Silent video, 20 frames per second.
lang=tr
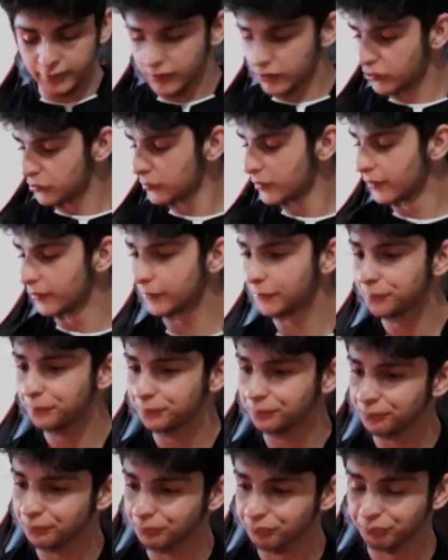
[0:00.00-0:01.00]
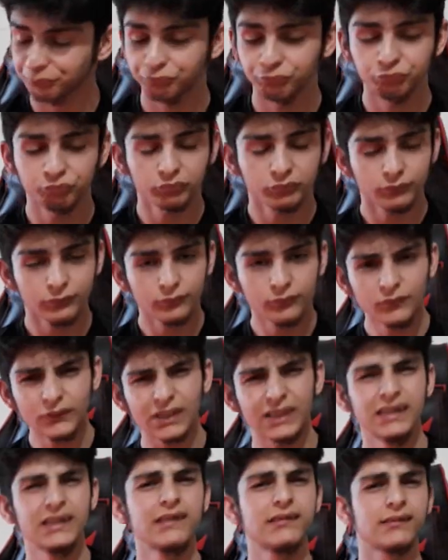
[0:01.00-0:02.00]
Şimdi
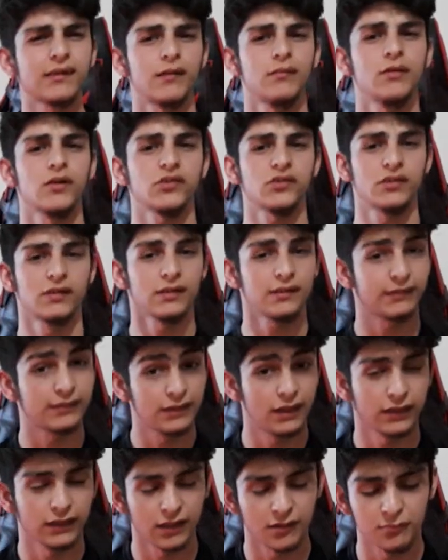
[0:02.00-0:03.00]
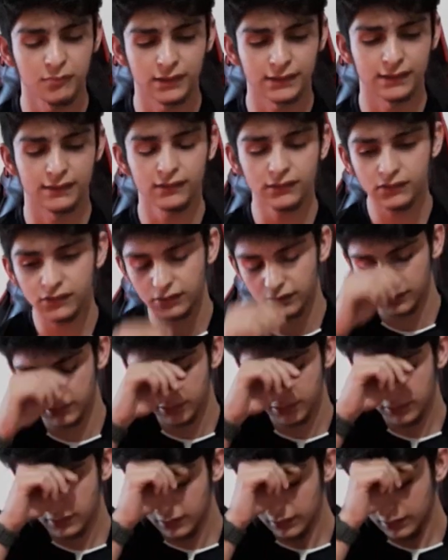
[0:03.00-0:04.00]
iş savaş dedik, silahlanma dedik.
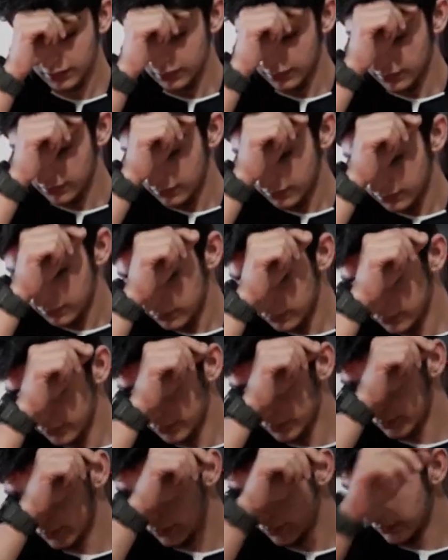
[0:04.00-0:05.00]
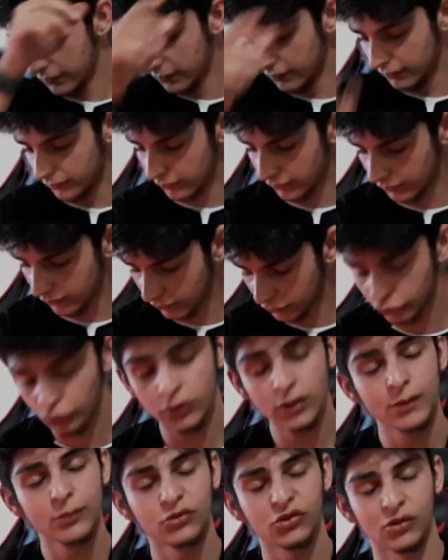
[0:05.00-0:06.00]
Ee,
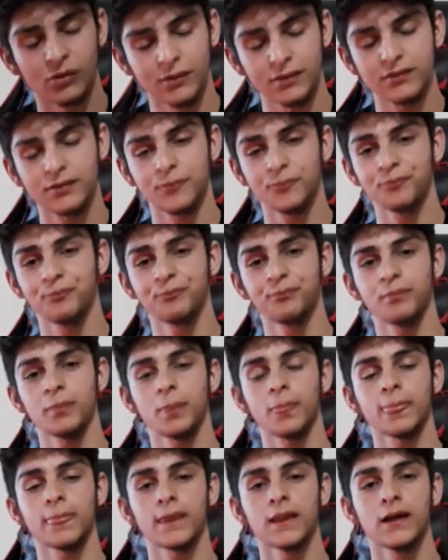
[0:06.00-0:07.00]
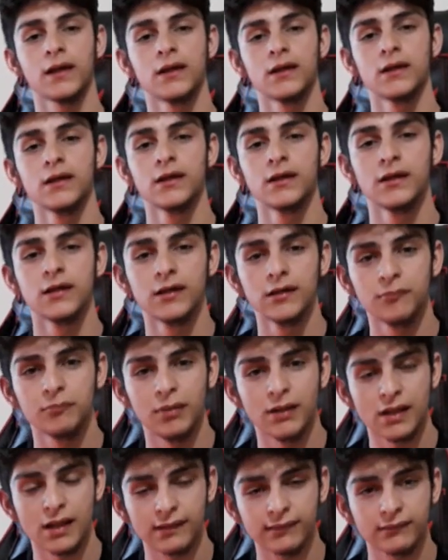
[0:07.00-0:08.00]
şöyle bir şey var.
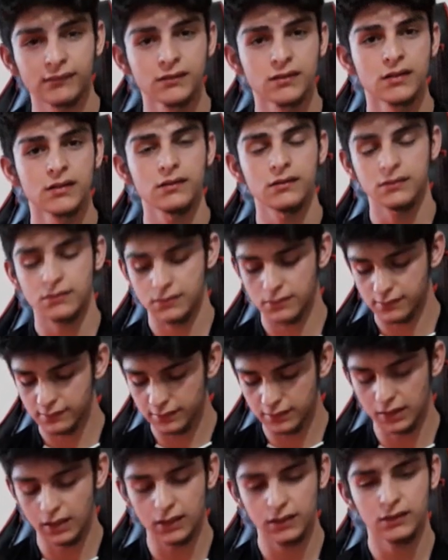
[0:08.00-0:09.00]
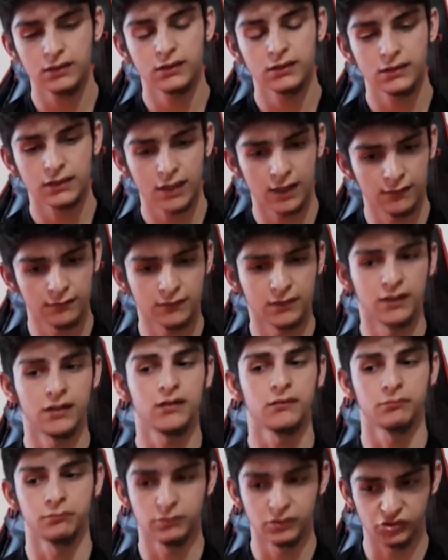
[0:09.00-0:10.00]
Ben aslında silah, kavga,
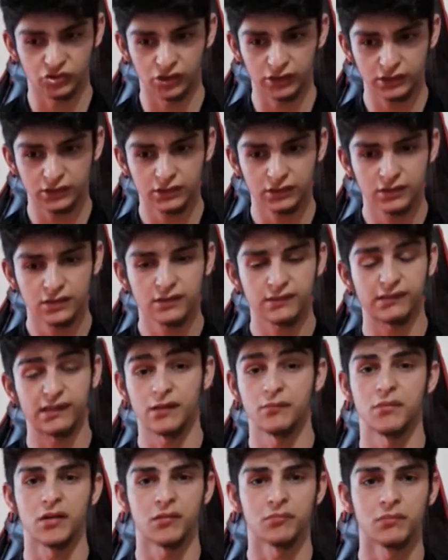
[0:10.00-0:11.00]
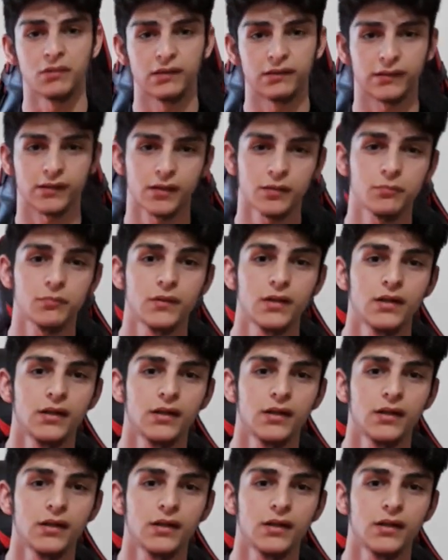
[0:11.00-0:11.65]
bıçak sevmeyen bir insanım.